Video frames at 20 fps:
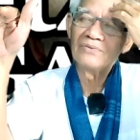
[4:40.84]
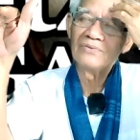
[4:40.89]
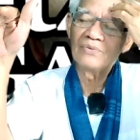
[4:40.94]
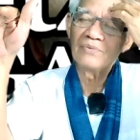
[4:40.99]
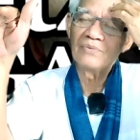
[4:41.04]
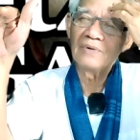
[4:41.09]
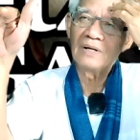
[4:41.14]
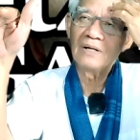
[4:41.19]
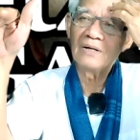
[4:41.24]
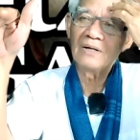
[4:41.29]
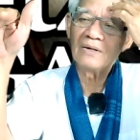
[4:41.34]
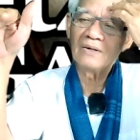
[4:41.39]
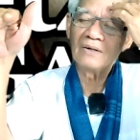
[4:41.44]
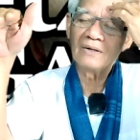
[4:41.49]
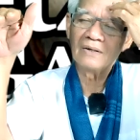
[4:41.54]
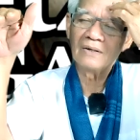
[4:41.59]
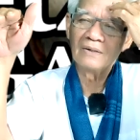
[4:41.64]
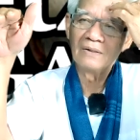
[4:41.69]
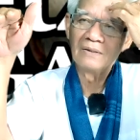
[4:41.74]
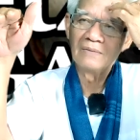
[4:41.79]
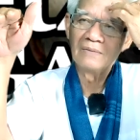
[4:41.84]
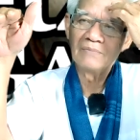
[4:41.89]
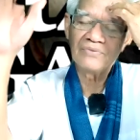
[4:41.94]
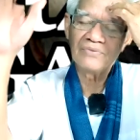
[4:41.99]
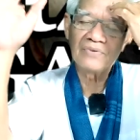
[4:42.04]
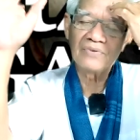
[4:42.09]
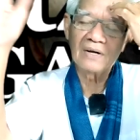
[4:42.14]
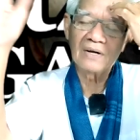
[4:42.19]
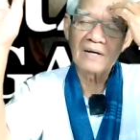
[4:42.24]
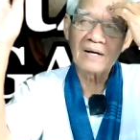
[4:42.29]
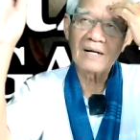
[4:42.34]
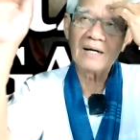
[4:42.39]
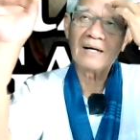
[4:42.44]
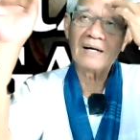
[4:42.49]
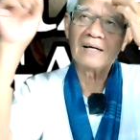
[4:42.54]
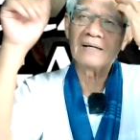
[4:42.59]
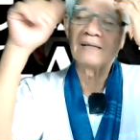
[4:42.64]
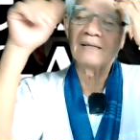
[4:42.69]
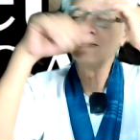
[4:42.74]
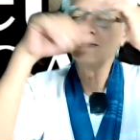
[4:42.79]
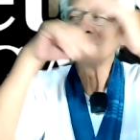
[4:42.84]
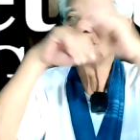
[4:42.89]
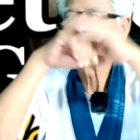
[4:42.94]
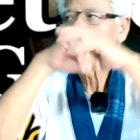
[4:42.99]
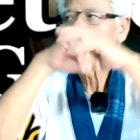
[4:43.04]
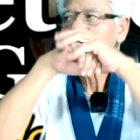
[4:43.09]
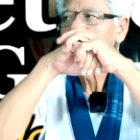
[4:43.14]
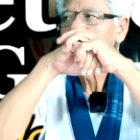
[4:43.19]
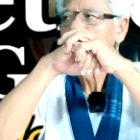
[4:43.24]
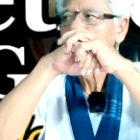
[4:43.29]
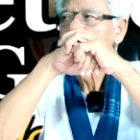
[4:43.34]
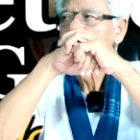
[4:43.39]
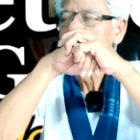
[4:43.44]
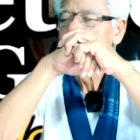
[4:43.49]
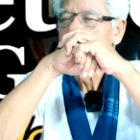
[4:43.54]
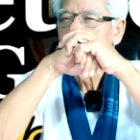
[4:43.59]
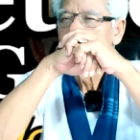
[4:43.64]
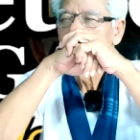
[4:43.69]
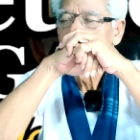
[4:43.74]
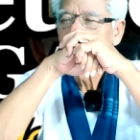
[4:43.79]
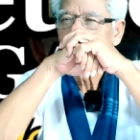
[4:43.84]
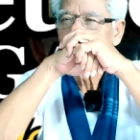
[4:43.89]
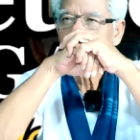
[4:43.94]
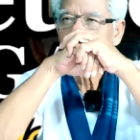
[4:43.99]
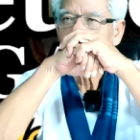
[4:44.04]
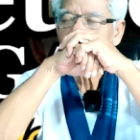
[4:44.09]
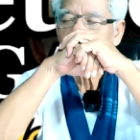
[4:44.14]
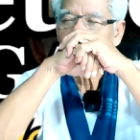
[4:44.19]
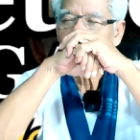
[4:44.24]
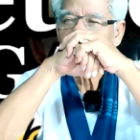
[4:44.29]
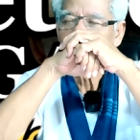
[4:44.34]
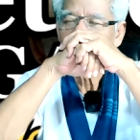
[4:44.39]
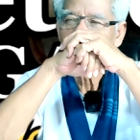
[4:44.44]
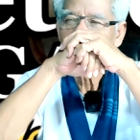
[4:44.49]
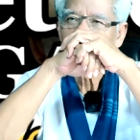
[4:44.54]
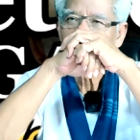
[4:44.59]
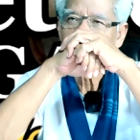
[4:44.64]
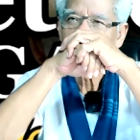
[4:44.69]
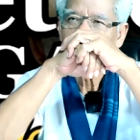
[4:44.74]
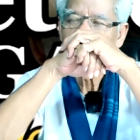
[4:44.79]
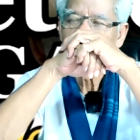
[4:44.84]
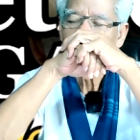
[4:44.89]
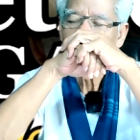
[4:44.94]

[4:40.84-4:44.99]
สมเด็จแล้วก็พระสังฆราชตำแหน่งนะครับ